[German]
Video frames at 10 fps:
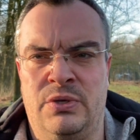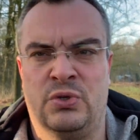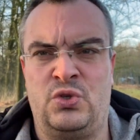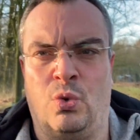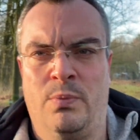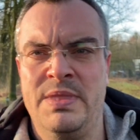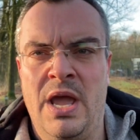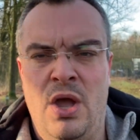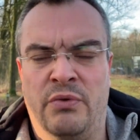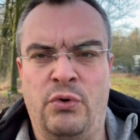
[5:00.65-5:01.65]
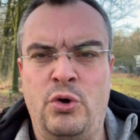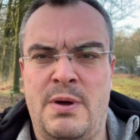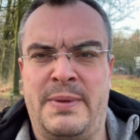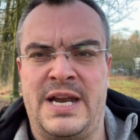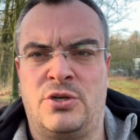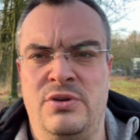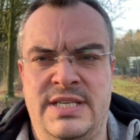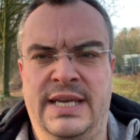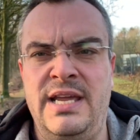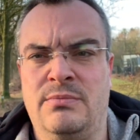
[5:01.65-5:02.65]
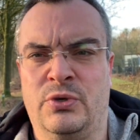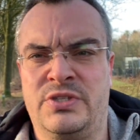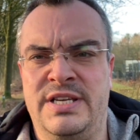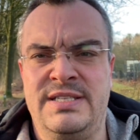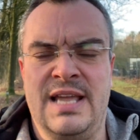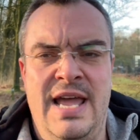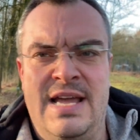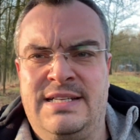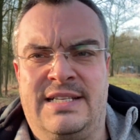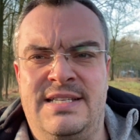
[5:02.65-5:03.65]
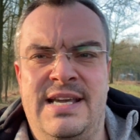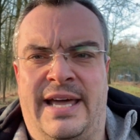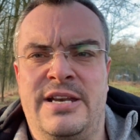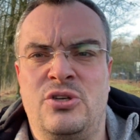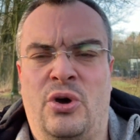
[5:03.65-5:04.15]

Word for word: So, worüber man natürlich reden muss, ist, dass die Geräte